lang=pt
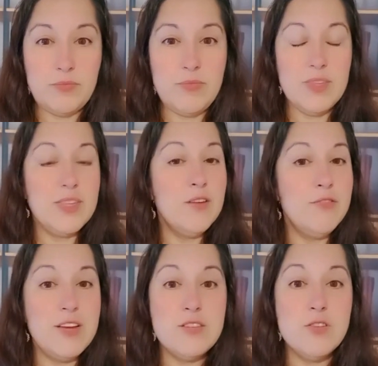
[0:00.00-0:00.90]

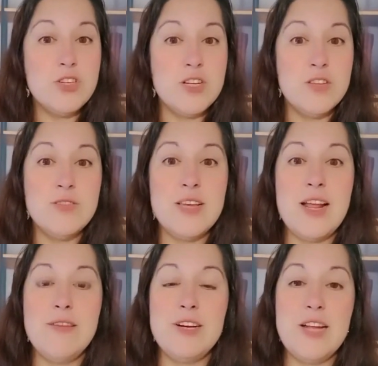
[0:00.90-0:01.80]
Talvez hoje não será
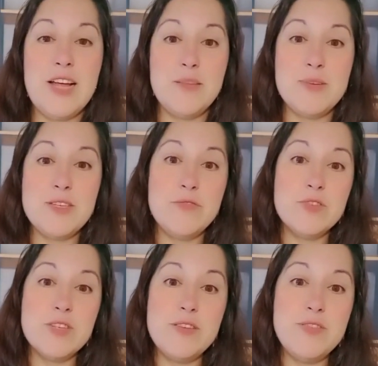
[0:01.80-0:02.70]
verdade, mas se
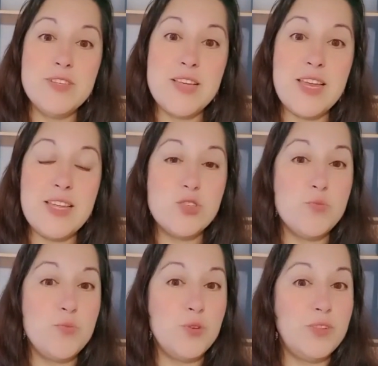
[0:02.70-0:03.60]
você fizer isso
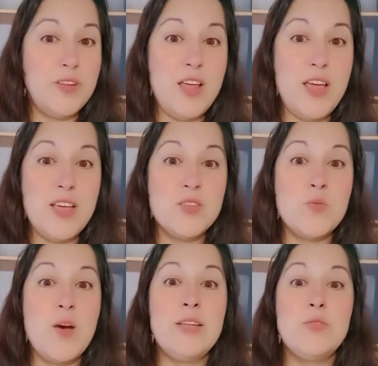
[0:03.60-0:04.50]
por três,
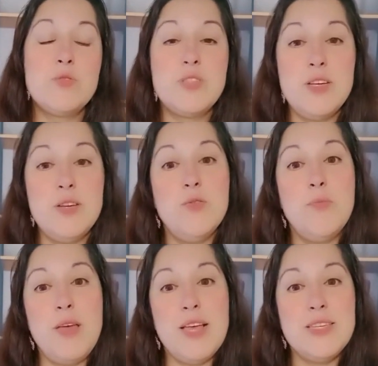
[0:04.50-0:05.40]
quatro, cinco
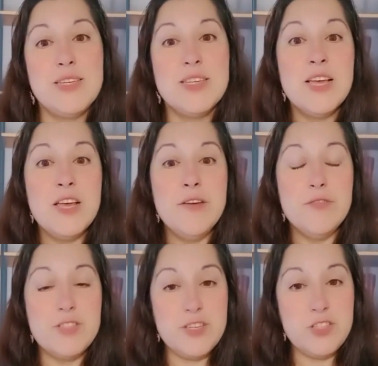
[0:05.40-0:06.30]
meses,
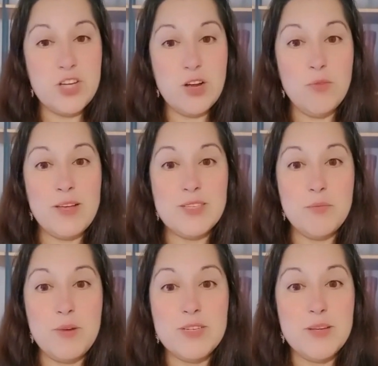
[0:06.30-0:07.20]
você já começa a
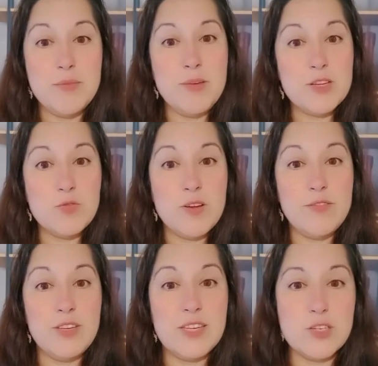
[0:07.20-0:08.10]
perceber a sua
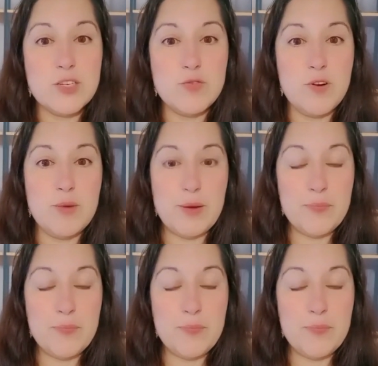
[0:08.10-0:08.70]
vida transformar.